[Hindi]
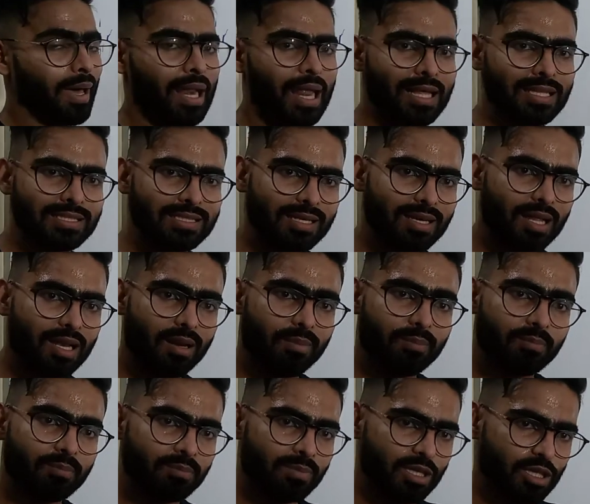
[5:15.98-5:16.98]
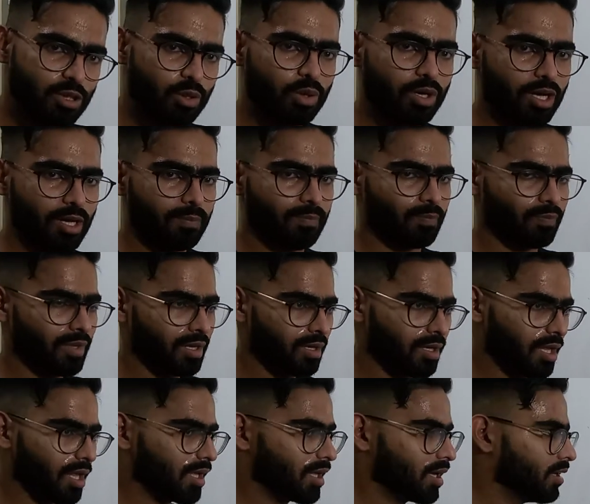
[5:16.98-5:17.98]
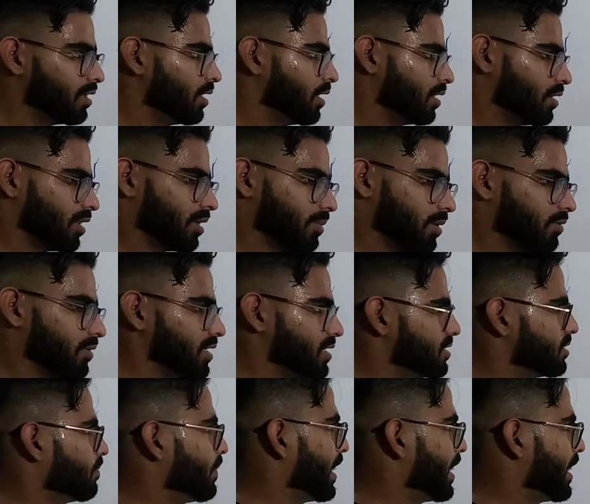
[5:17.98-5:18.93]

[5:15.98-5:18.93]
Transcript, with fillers: पैरेक्सियल मिजोरम ठीक है नंबर वन इज़ द